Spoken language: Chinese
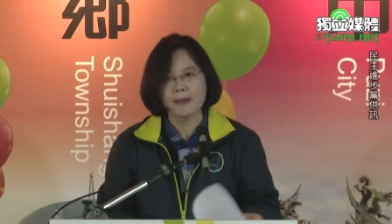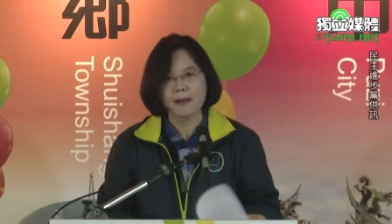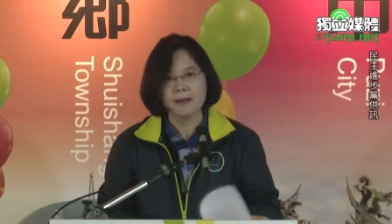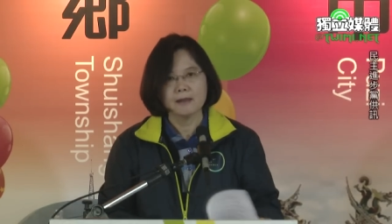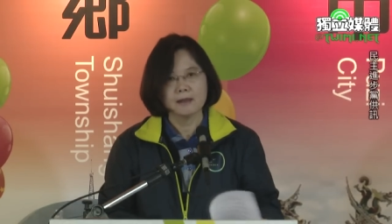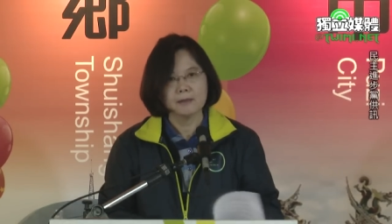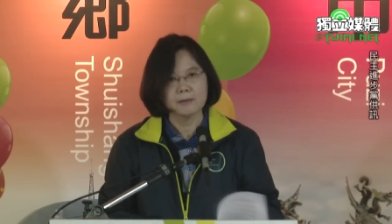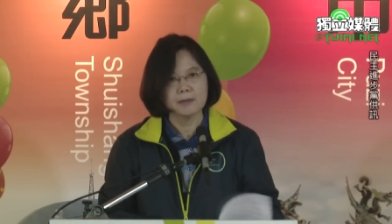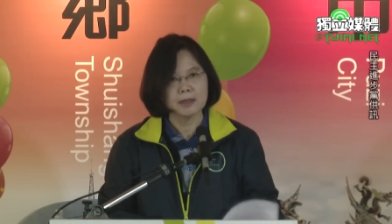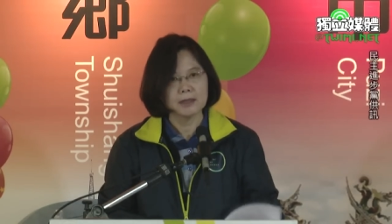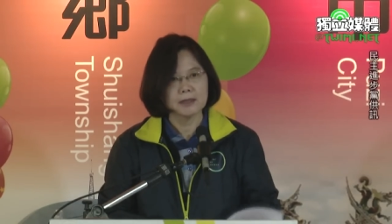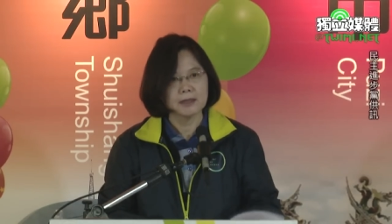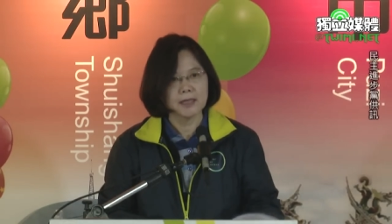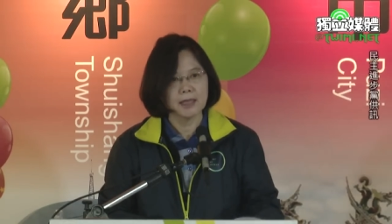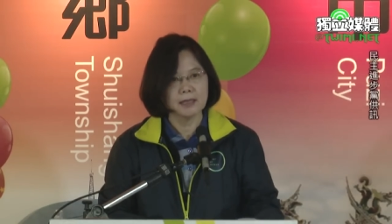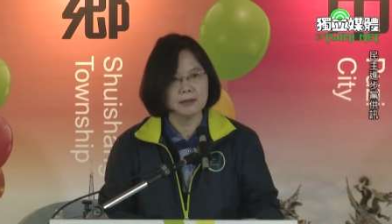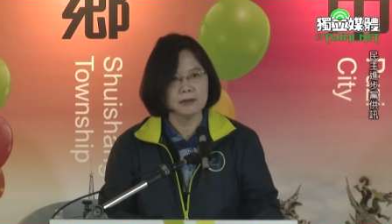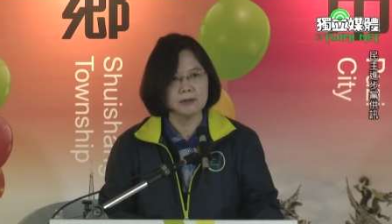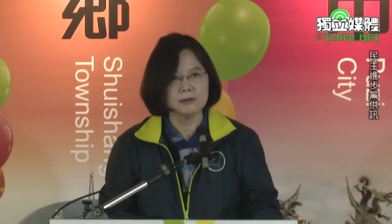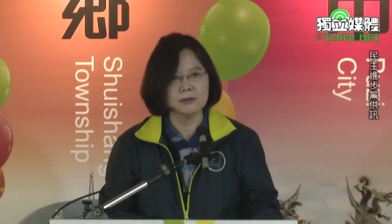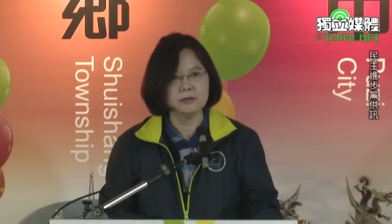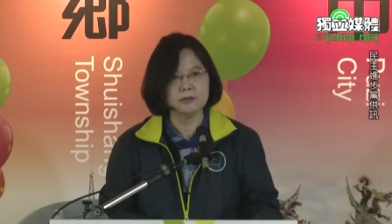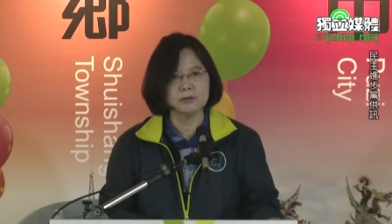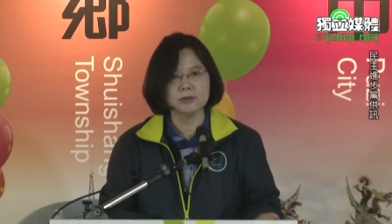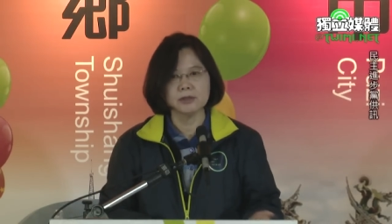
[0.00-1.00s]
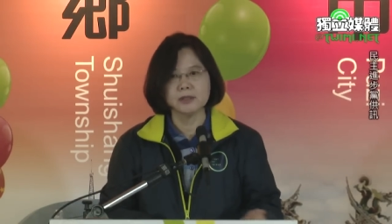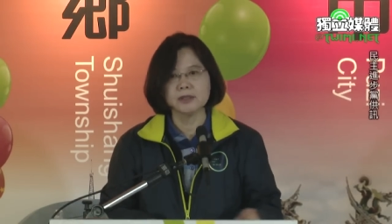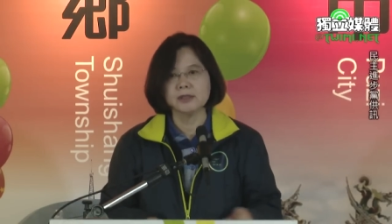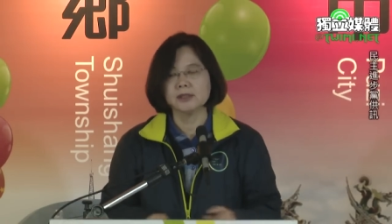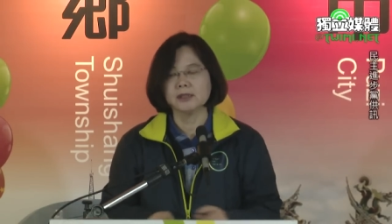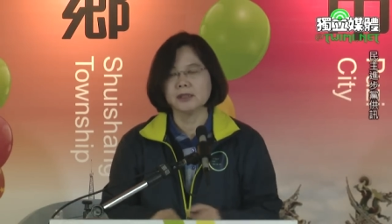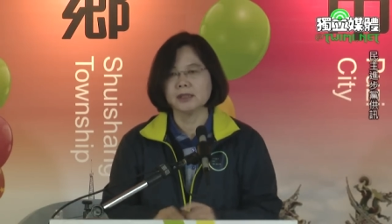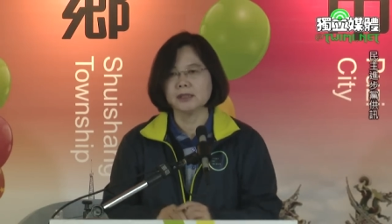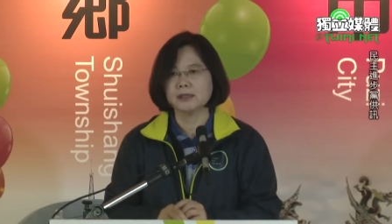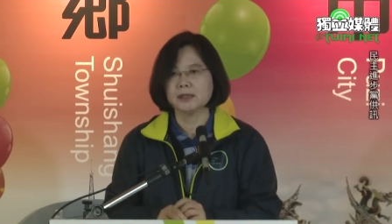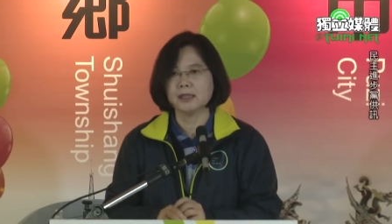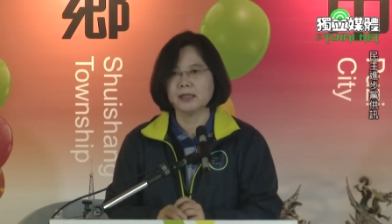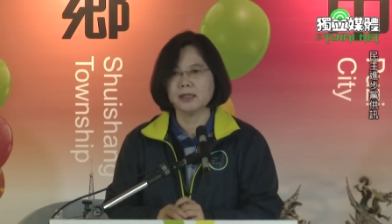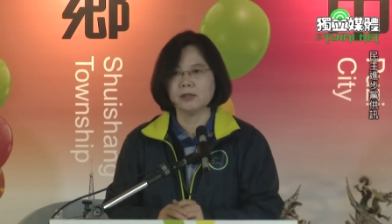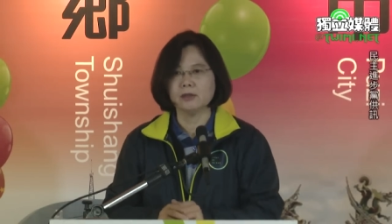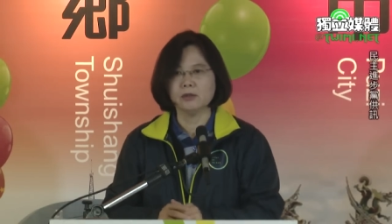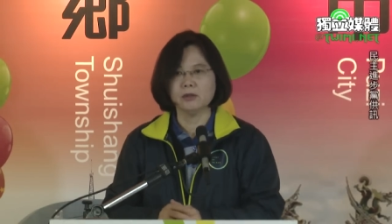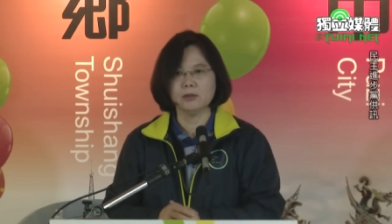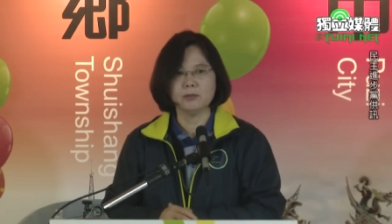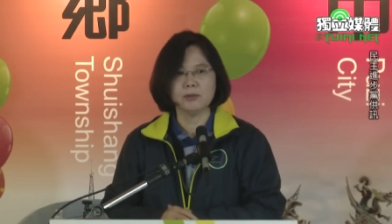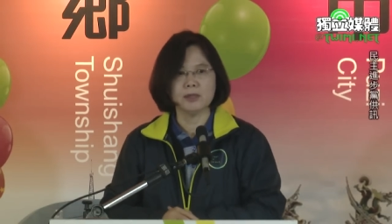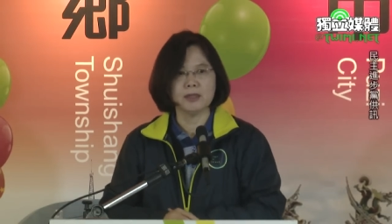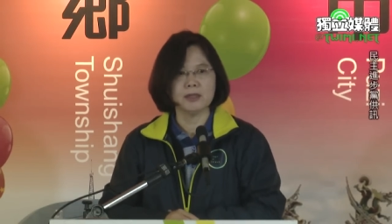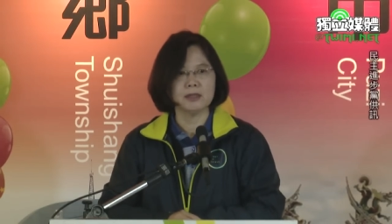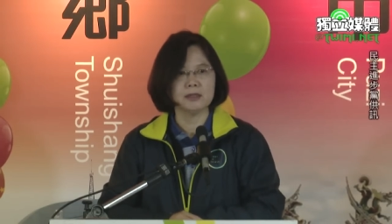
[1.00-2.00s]
那么谭女士呢，在跟
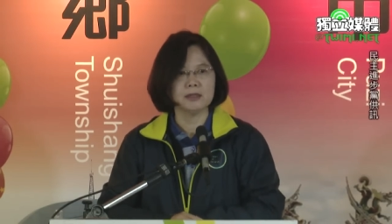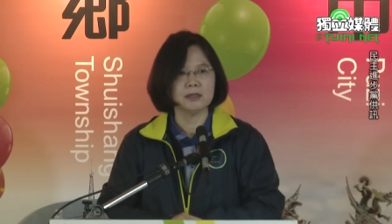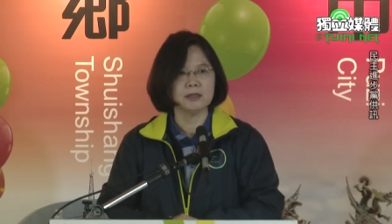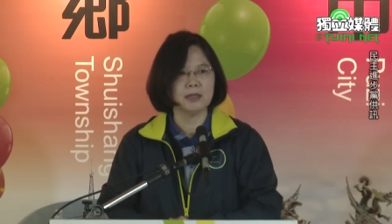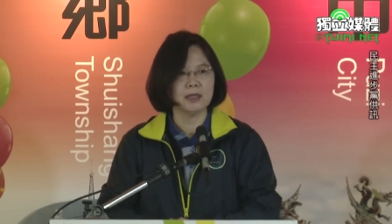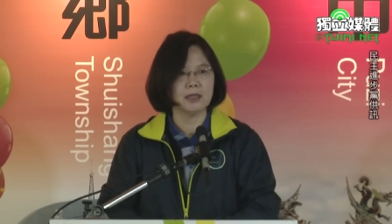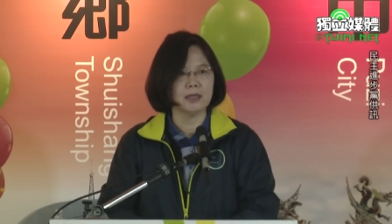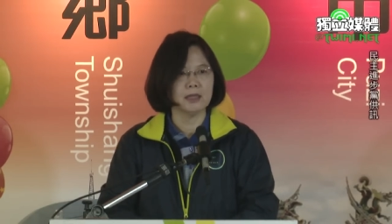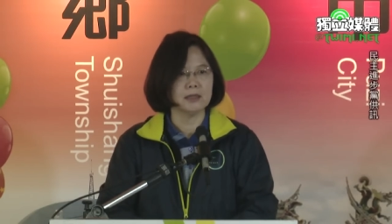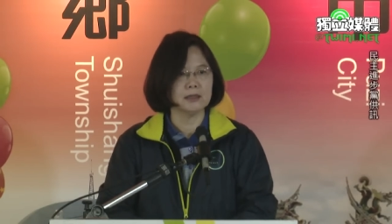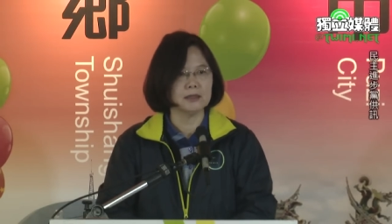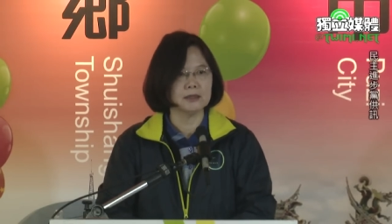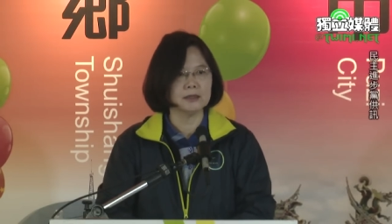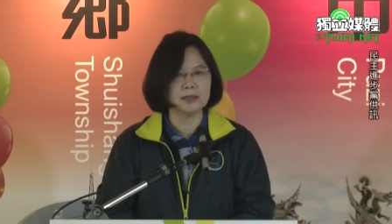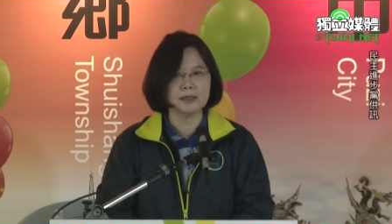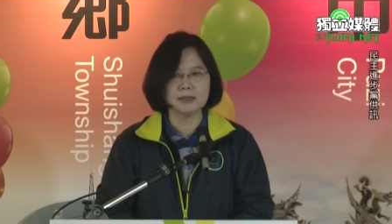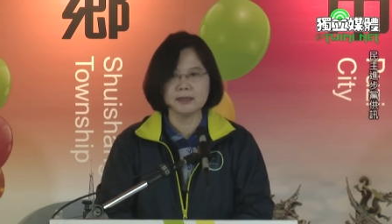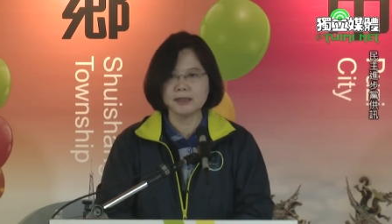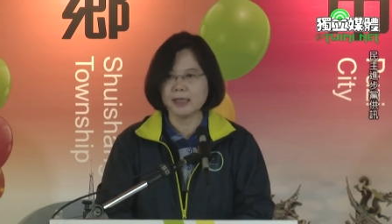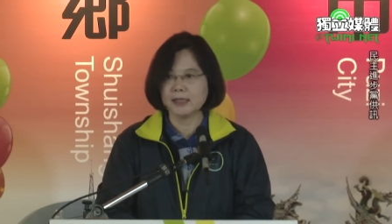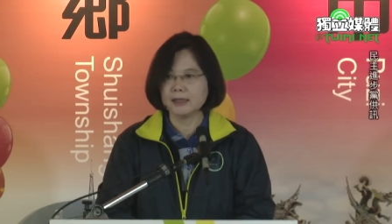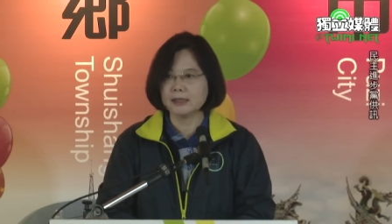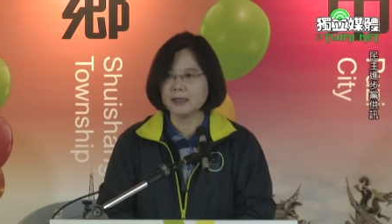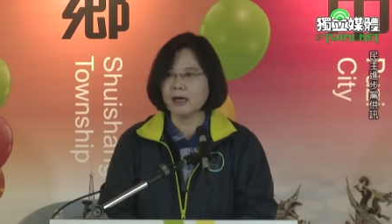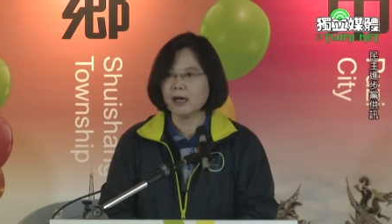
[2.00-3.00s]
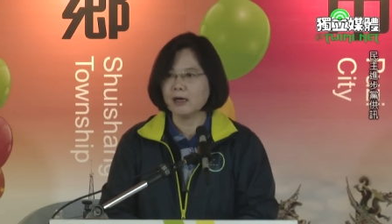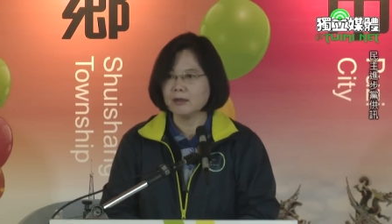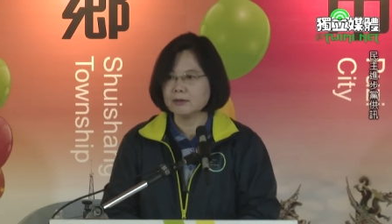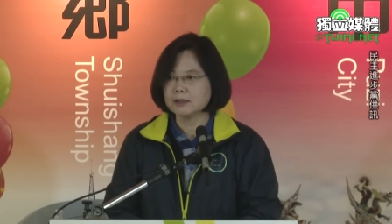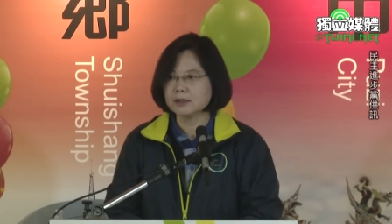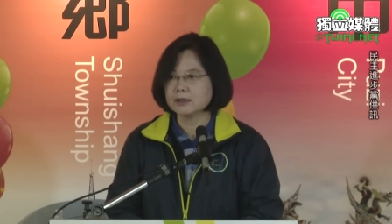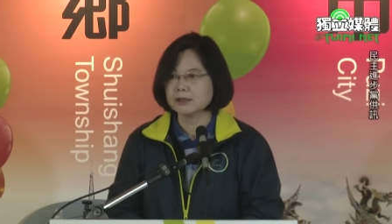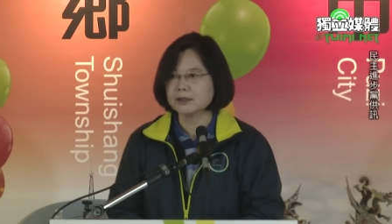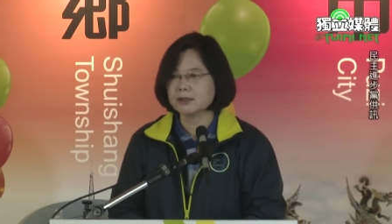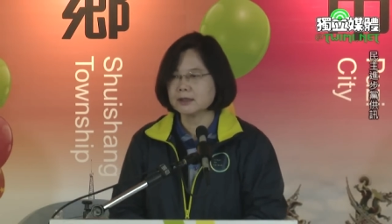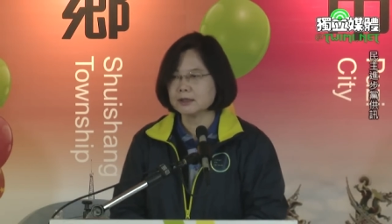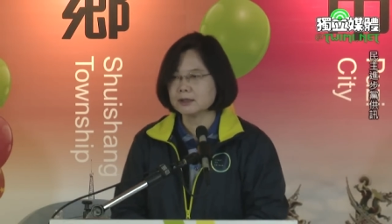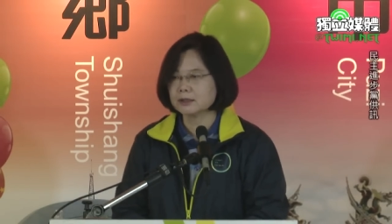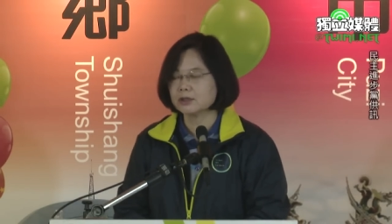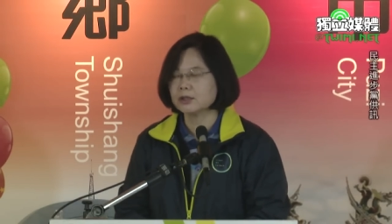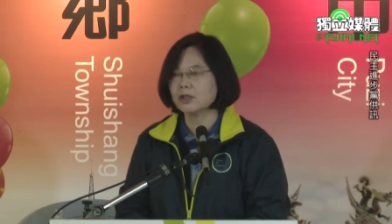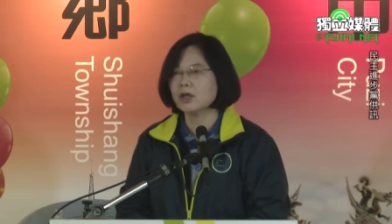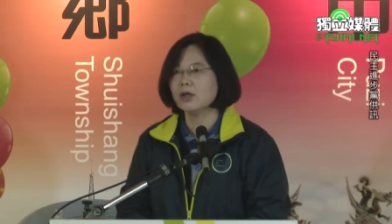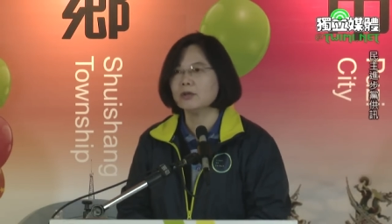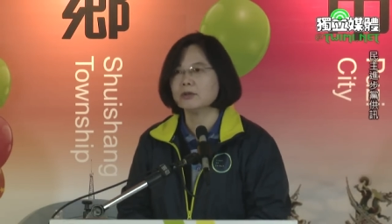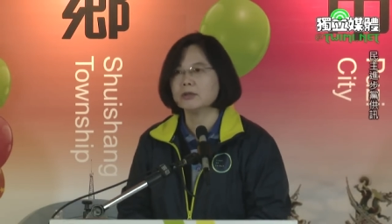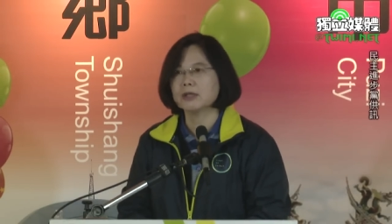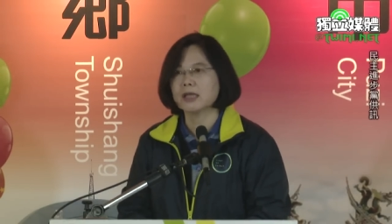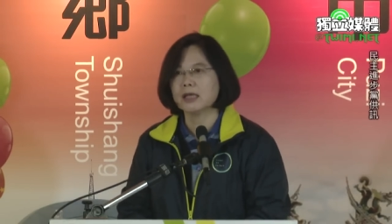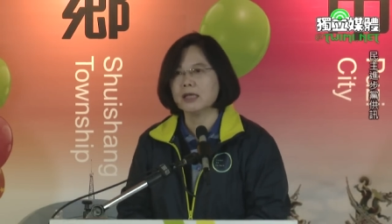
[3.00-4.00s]
我们呃深谈了好几次之
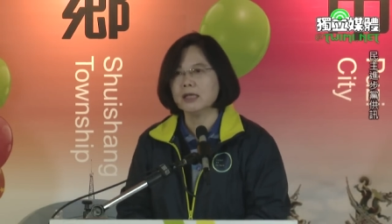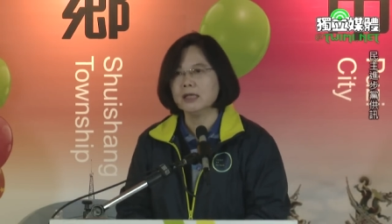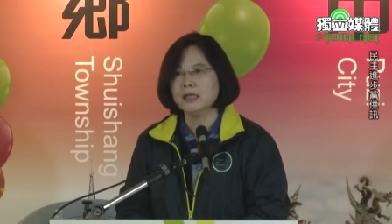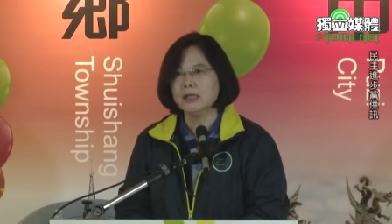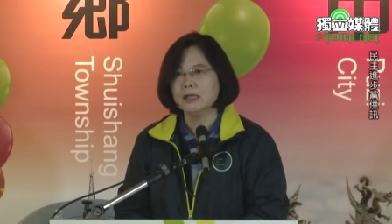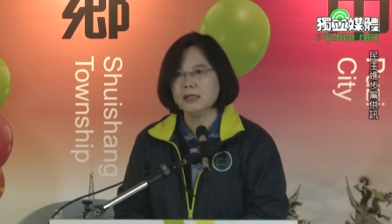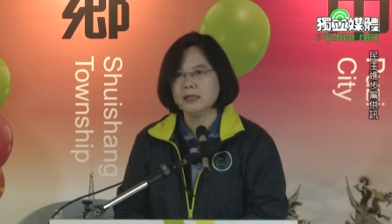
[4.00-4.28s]
后呢，